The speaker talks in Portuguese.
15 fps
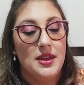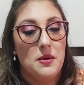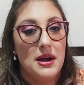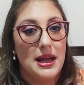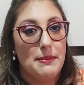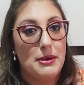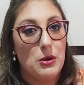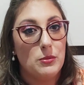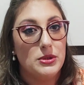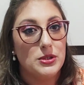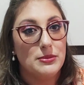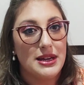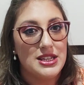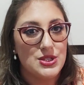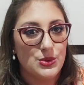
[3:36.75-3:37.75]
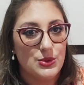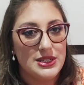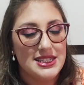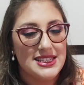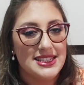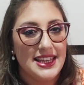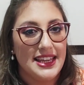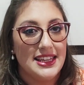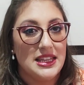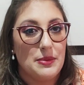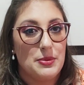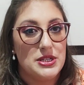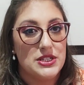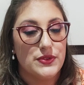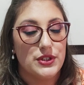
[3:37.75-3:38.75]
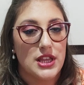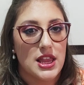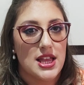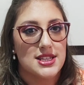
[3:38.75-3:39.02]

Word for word: Eu acabei comprando mais duas, né? Que depois eu vou estar